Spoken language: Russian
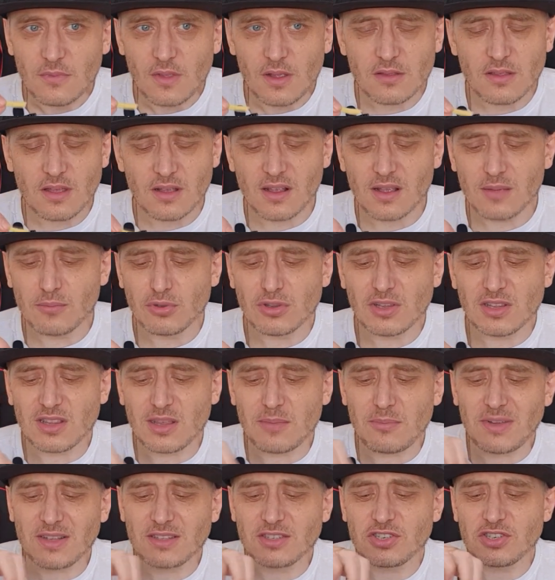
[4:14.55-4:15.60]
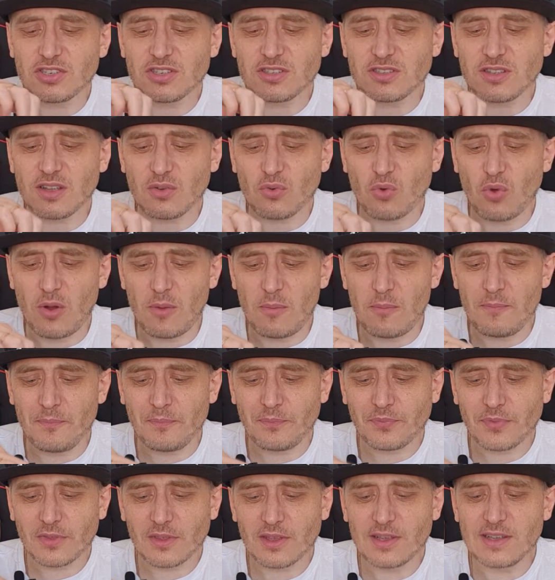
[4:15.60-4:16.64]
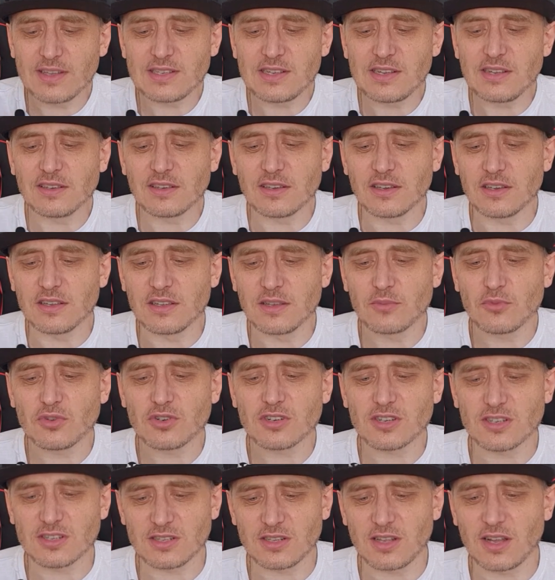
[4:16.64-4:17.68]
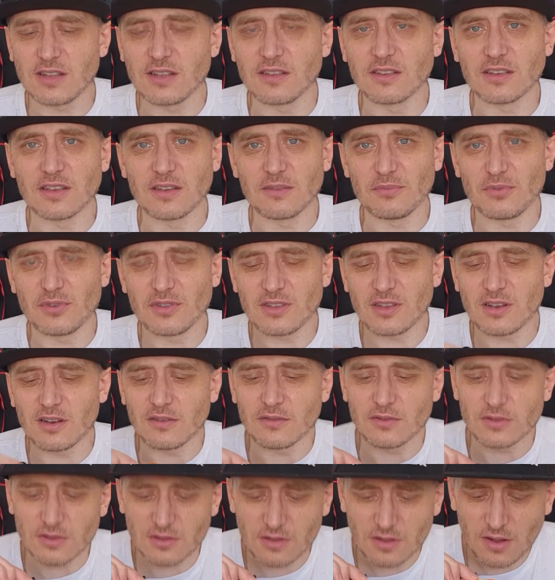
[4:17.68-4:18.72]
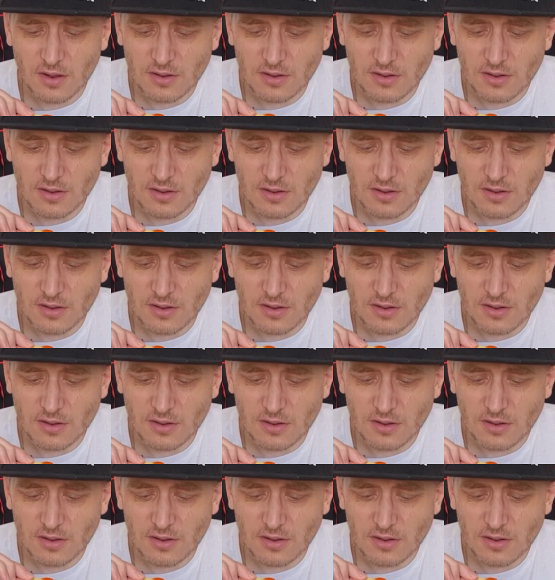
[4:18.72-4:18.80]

Да, как будто томат с чесноком, кисленький и немножко сладенький, поняли? Вот.